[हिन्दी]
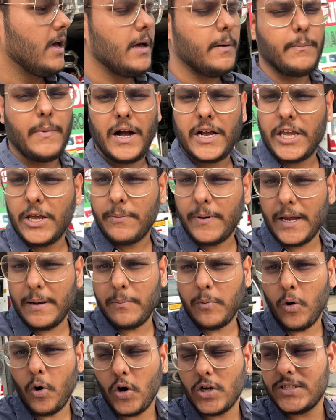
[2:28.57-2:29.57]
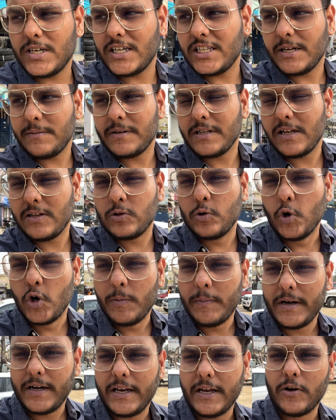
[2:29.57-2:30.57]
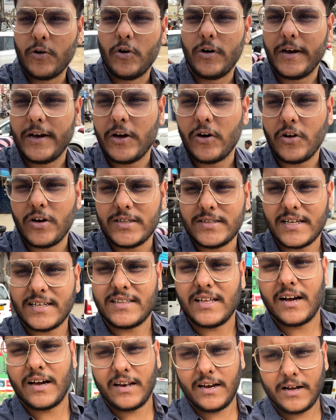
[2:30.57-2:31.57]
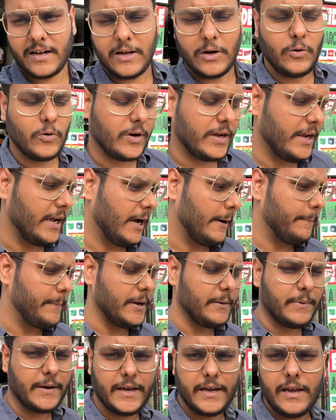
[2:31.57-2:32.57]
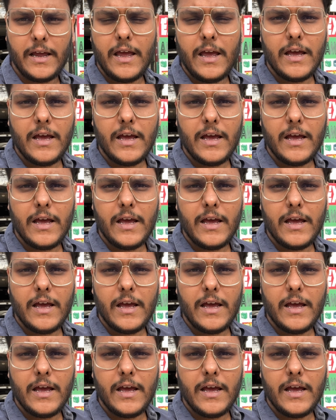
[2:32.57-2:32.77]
बाकी भाई बहुत ज़्यादा मतलब धूल मिट्टी उड़ रही है और इतना थक रखा हूँ कि यहाँ पे भाई